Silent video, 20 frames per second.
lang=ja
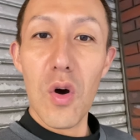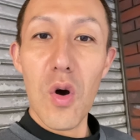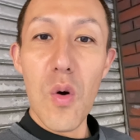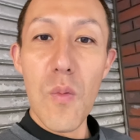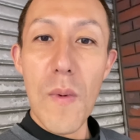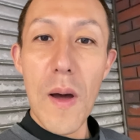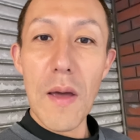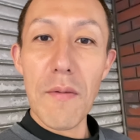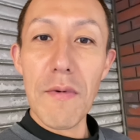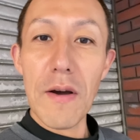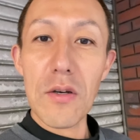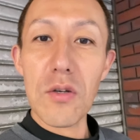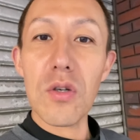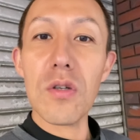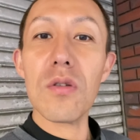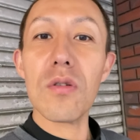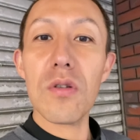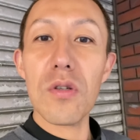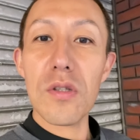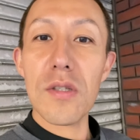お前はく
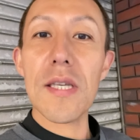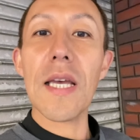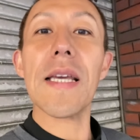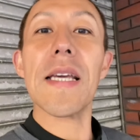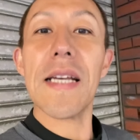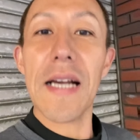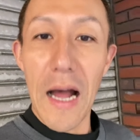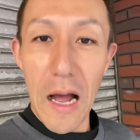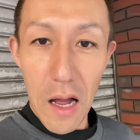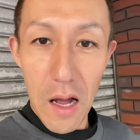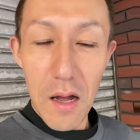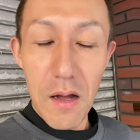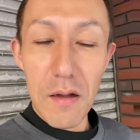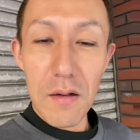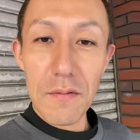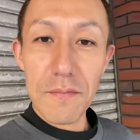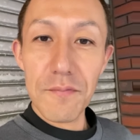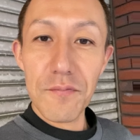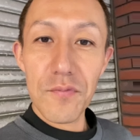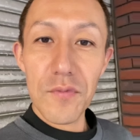るくる詐欺か
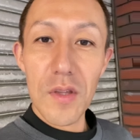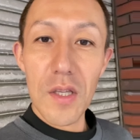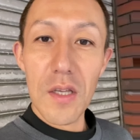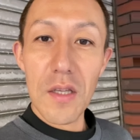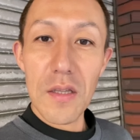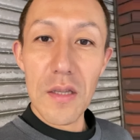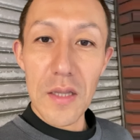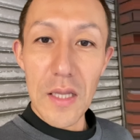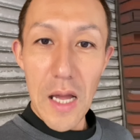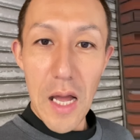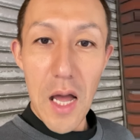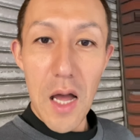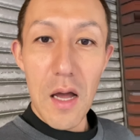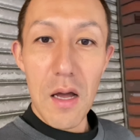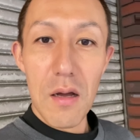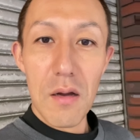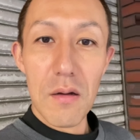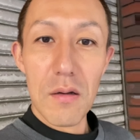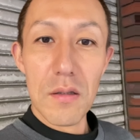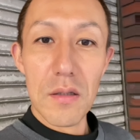なあ
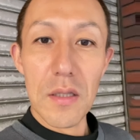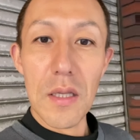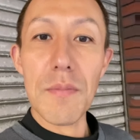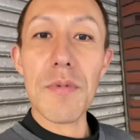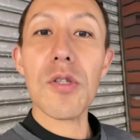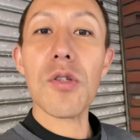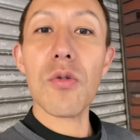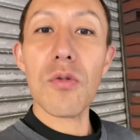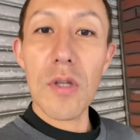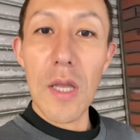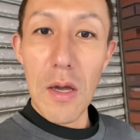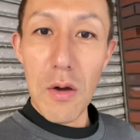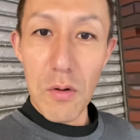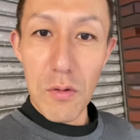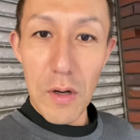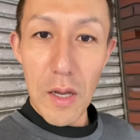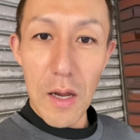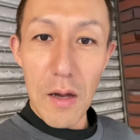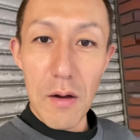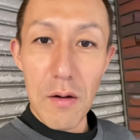寝不足だよ
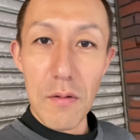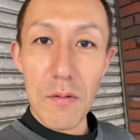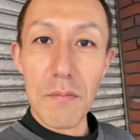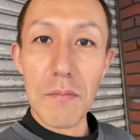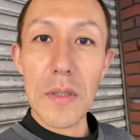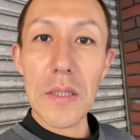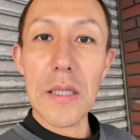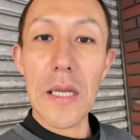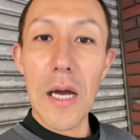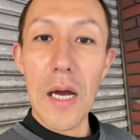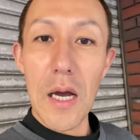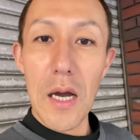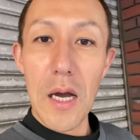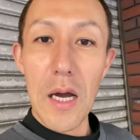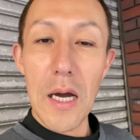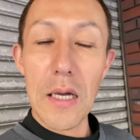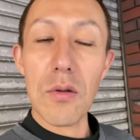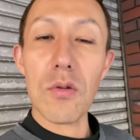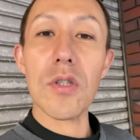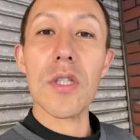俺みんな
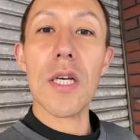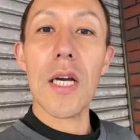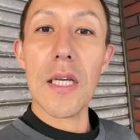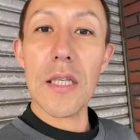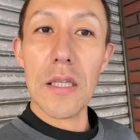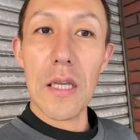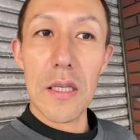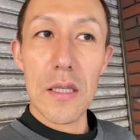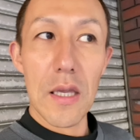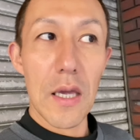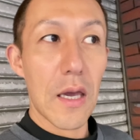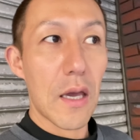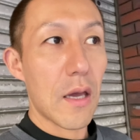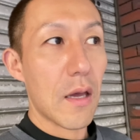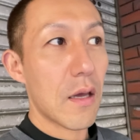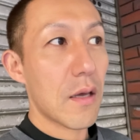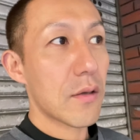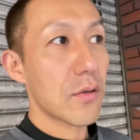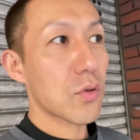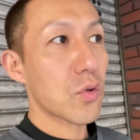あの時間に寝て
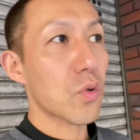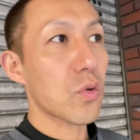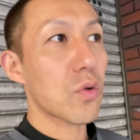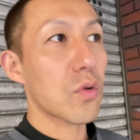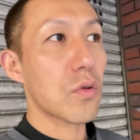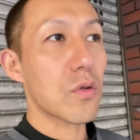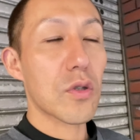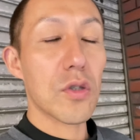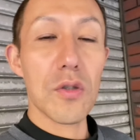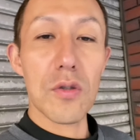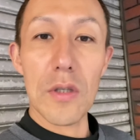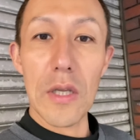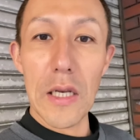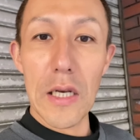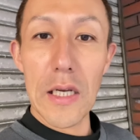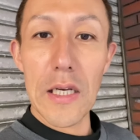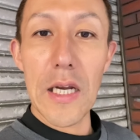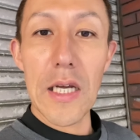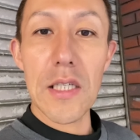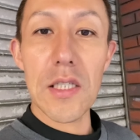ちょすぐ寝
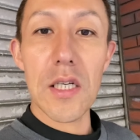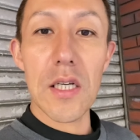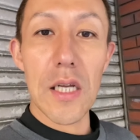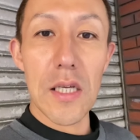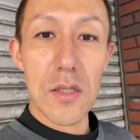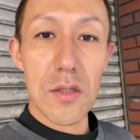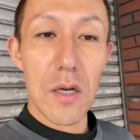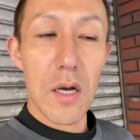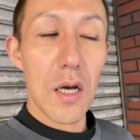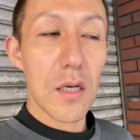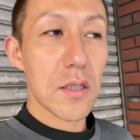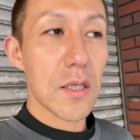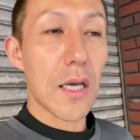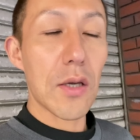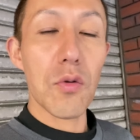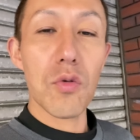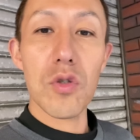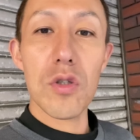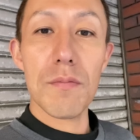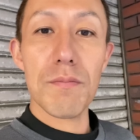れないじゃないですか3
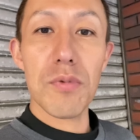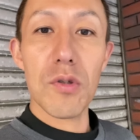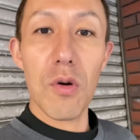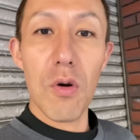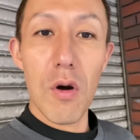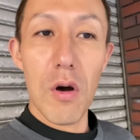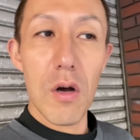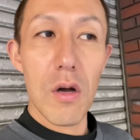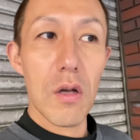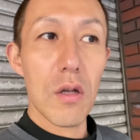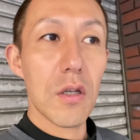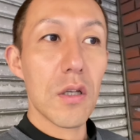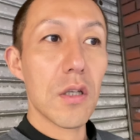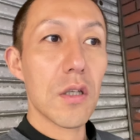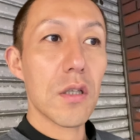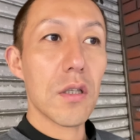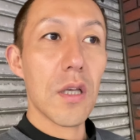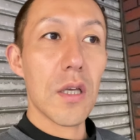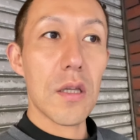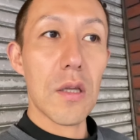4 0分後
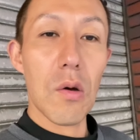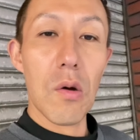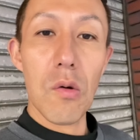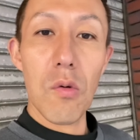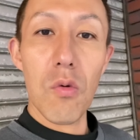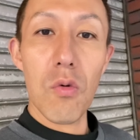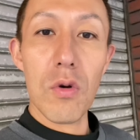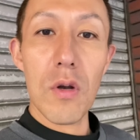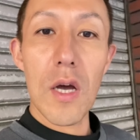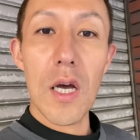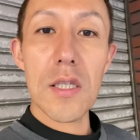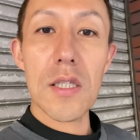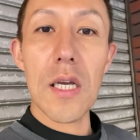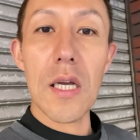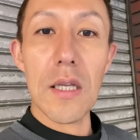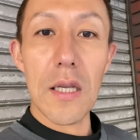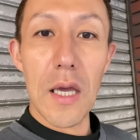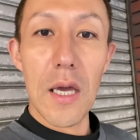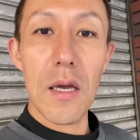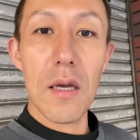で俺は朝
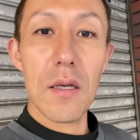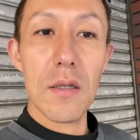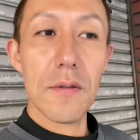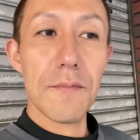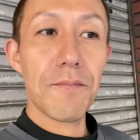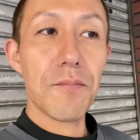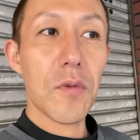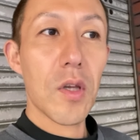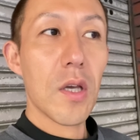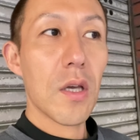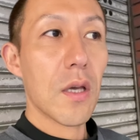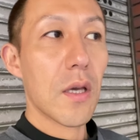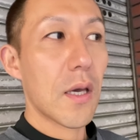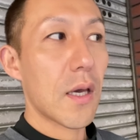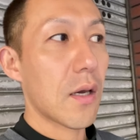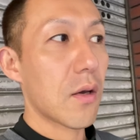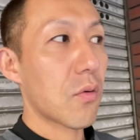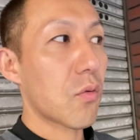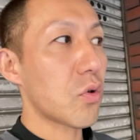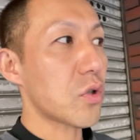ね、
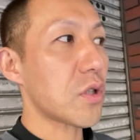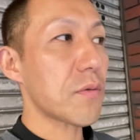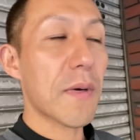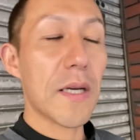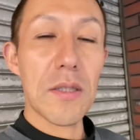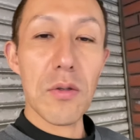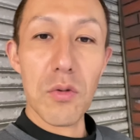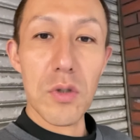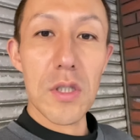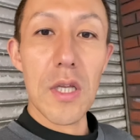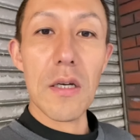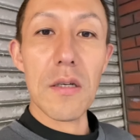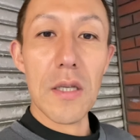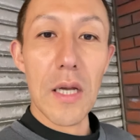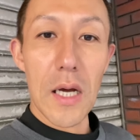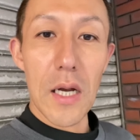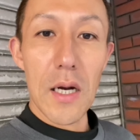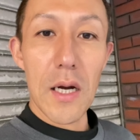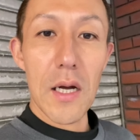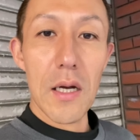えー、5時前に起きてるんだ
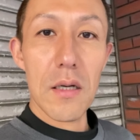から